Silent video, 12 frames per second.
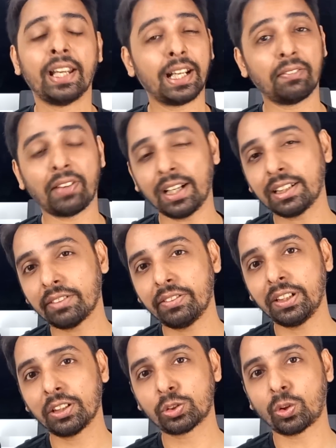எனக்கு வேலை
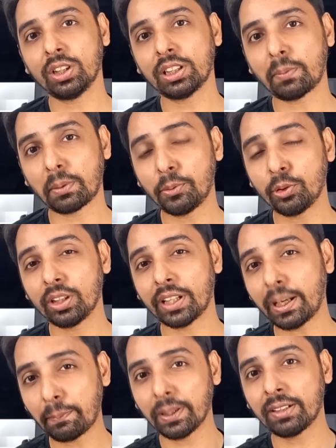தேவைன்னு நீங்கள் சொன்னதுக்கப்புறமா உங்களுக்கு
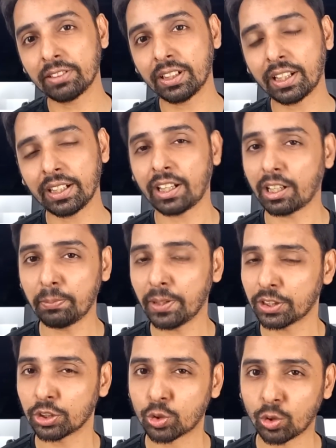நிறைய பேர் வந்து நிறைய
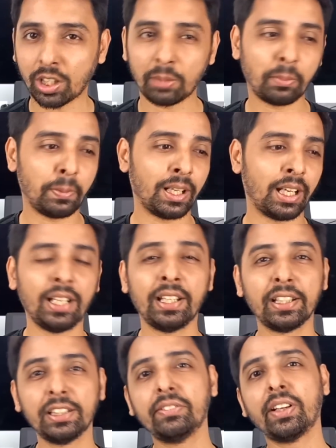ரெக்கமெண்டேஷன்ஸ் கொடுக்க ஆரம்பிப்பாங்க ஆனால்
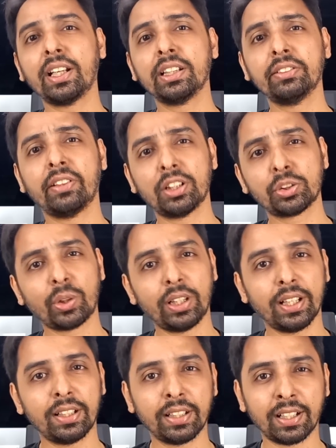நீங்கள் இது வேணாம் இது வேணாம்னு
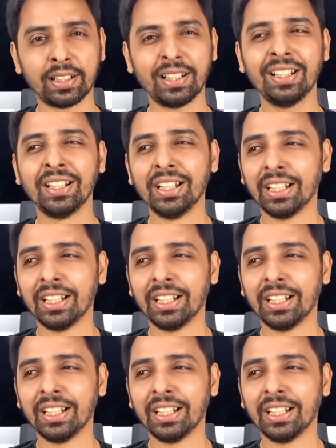சொல்லிட்டே இருந்தீங்கன்னா